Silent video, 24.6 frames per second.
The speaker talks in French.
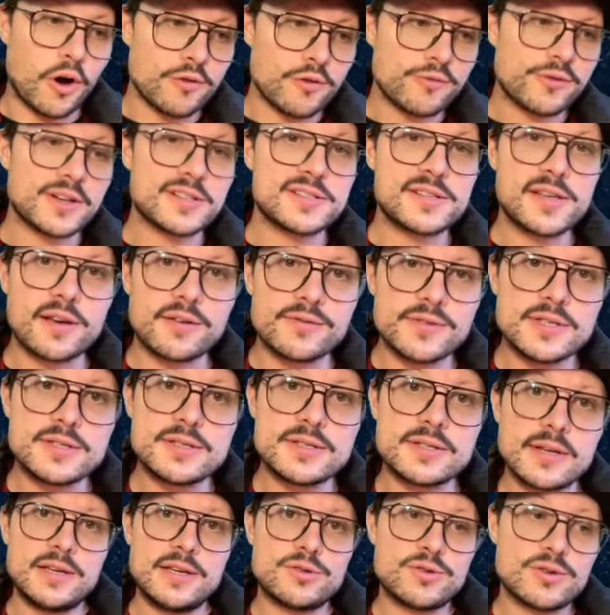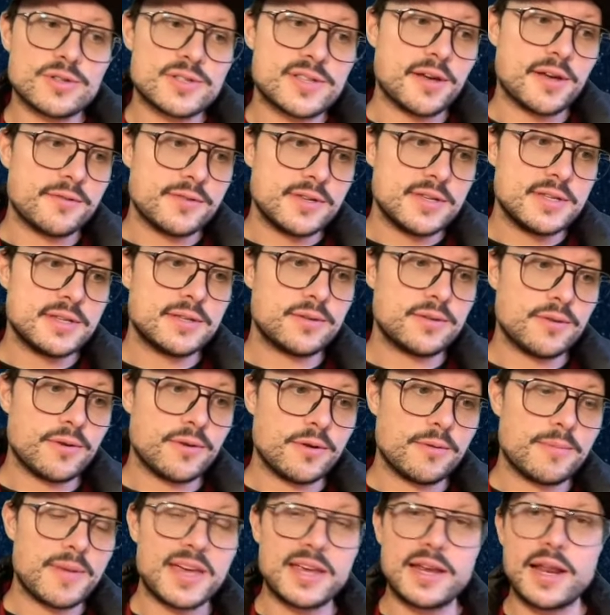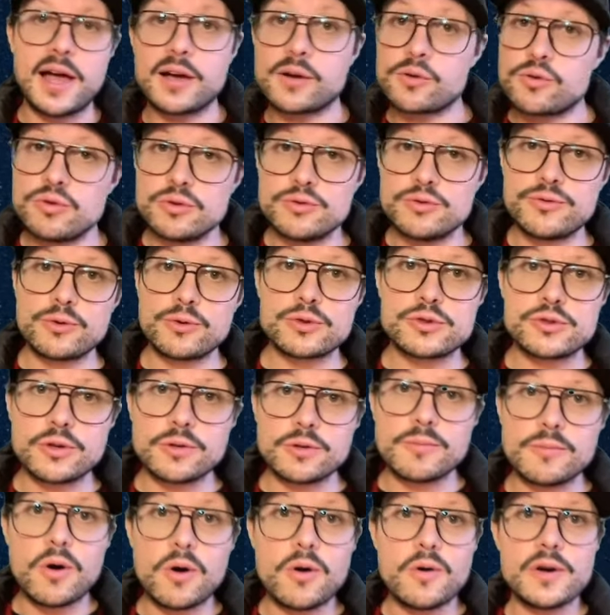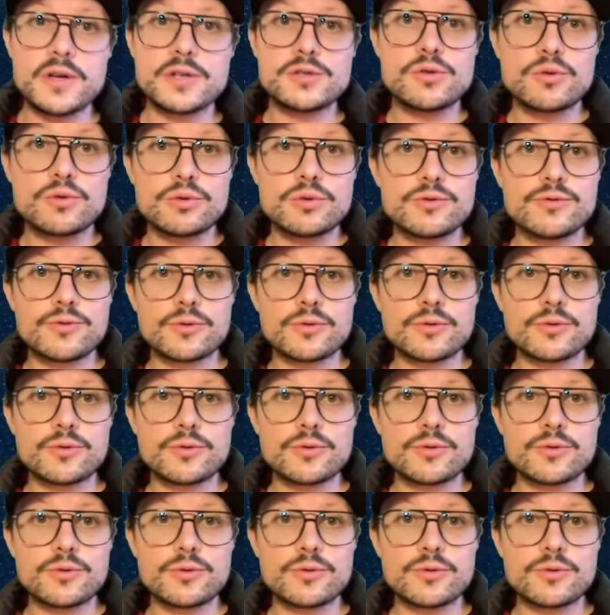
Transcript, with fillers: offre un service et ce service, euh, bah, il a un coût de fonctionnement et ce coût de